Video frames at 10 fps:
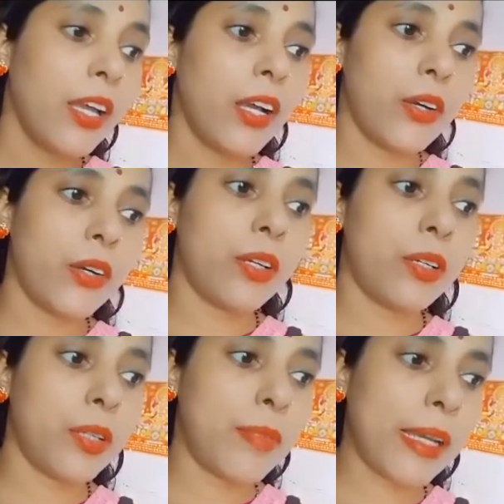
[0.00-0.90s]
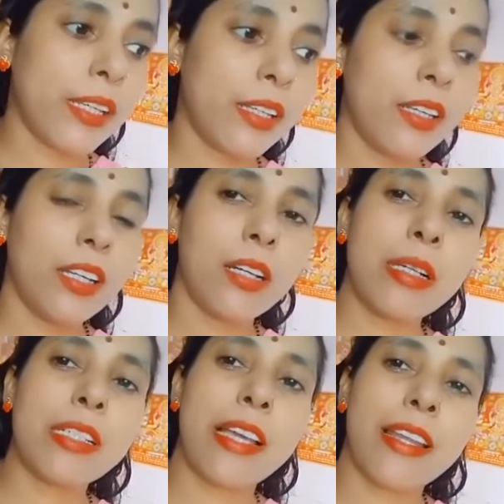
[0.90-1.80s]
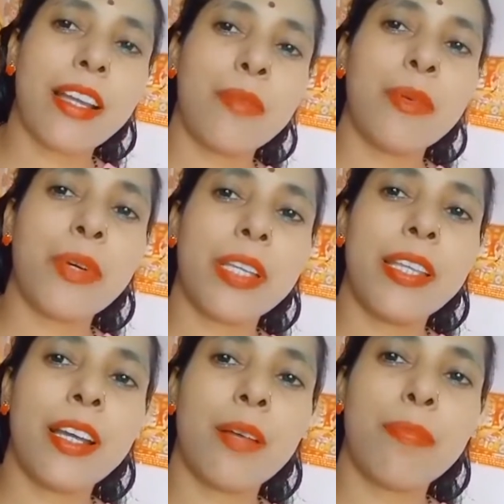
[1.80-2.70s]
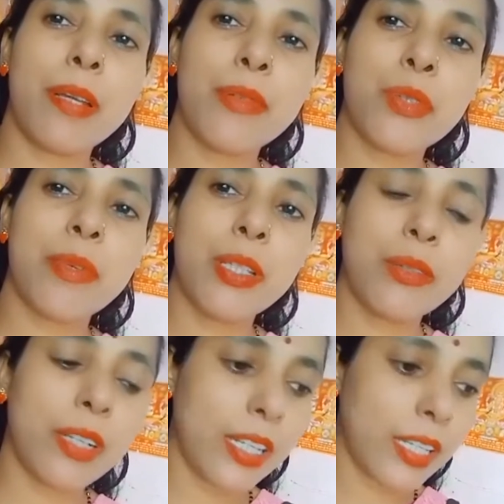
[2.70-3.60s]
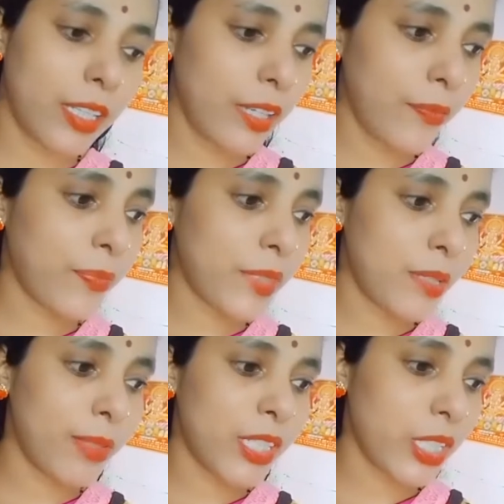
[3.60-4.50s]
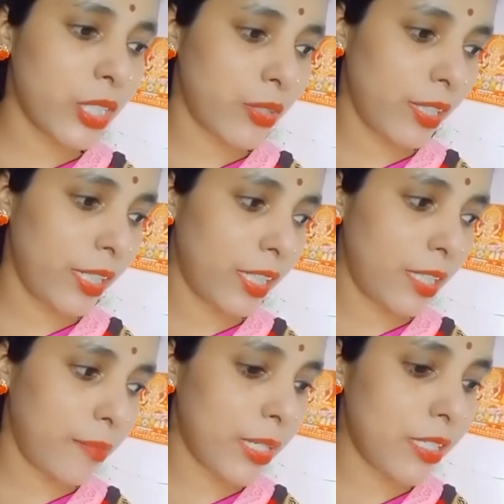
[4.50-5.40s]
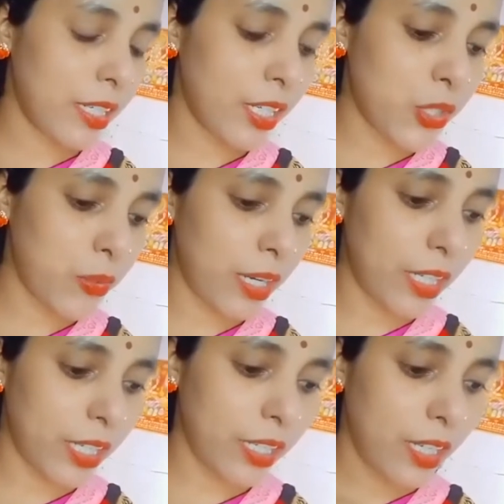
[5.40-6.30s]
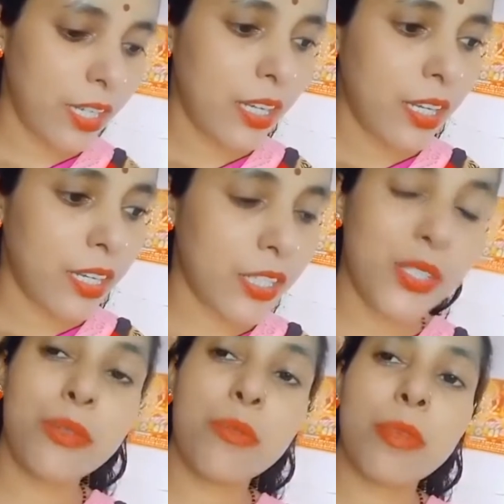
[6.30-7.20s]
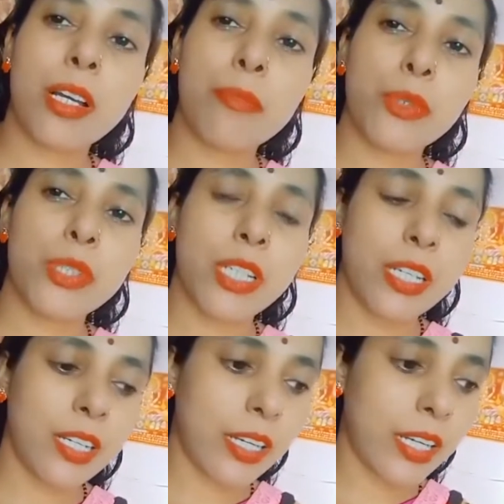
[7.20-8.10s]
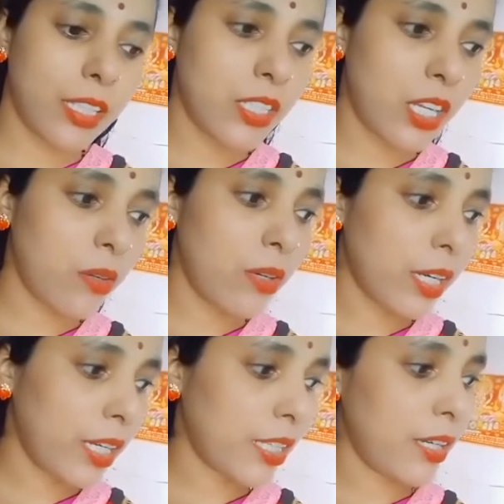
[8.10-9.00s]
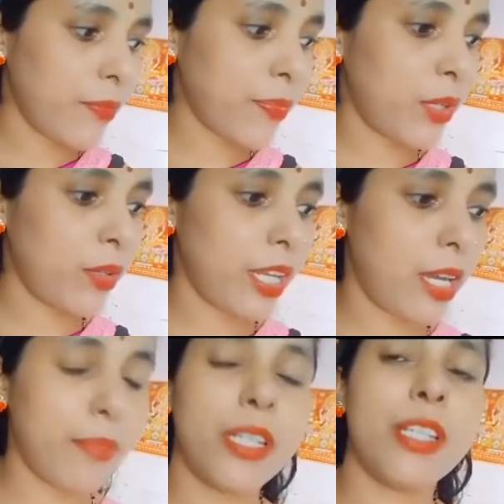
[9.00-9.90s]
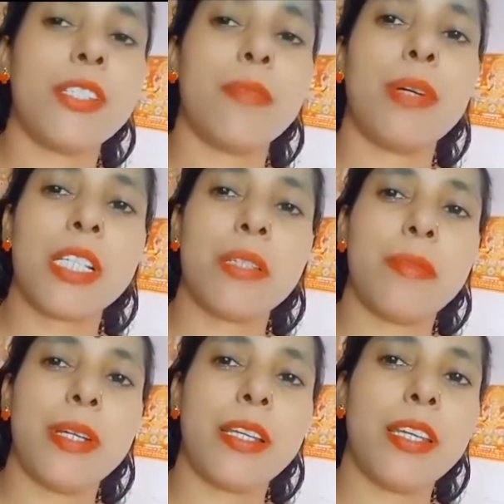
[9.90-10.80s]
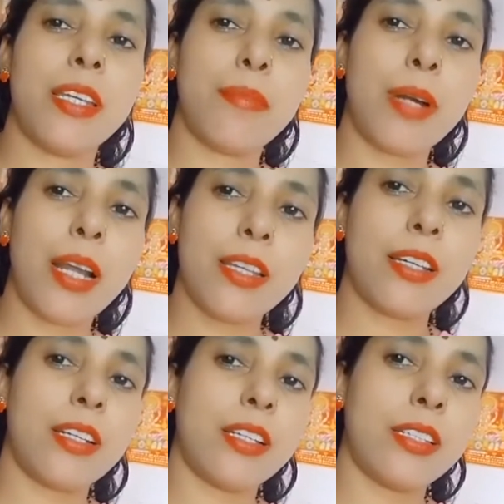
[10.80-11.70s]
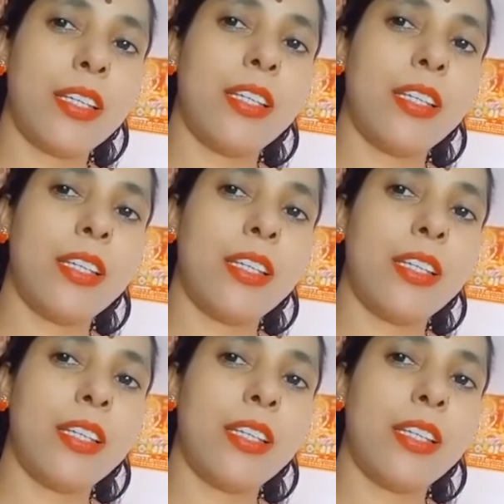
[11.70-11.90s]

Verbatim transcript: और बाकी के लगभग सारे काम हो गए थे कपड़े भी सुबह धो लिए थे जब बच्चे स्कूल गए थे बस इस वाले इस रूम का पोचा नहीं लगाया था झाड़ू लगाया था और यहाँ पे नीचे फर्श में बैठ के ये पढ़ाई कर रही थी